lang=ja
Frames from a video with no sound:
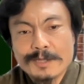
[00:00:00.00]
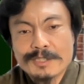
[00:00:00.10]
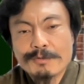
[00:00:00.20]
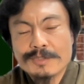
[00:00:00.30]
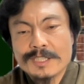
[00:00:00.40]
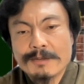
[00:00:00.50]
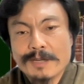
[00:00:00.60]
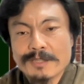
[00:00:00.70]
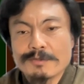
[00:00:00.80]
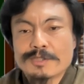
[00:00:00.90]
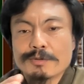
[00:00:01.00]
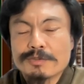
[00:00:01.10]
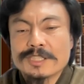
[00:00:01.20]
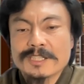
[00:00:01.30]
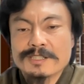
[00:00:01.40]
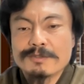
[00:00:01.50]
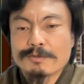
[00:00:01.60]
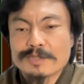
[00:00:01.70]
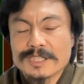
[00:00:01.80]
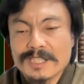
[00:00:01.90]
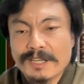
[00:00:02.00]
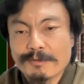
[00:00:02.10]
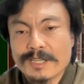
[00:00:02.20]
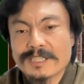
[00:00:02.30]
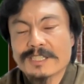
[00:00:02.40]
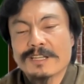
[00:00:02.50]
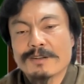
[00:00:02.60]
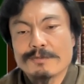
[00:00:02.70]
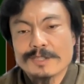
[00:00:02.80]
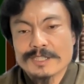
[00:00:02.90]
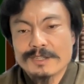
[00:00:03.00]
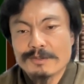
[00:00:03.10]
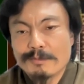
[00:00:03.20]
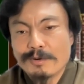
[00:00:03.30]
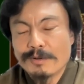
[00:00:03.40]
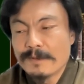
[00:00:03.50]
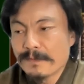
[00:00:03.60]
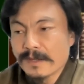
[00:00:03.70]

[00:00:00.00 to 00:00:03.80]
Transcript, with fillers: まあ、取得税はその取得した次の年にあの課税されるんですけれども、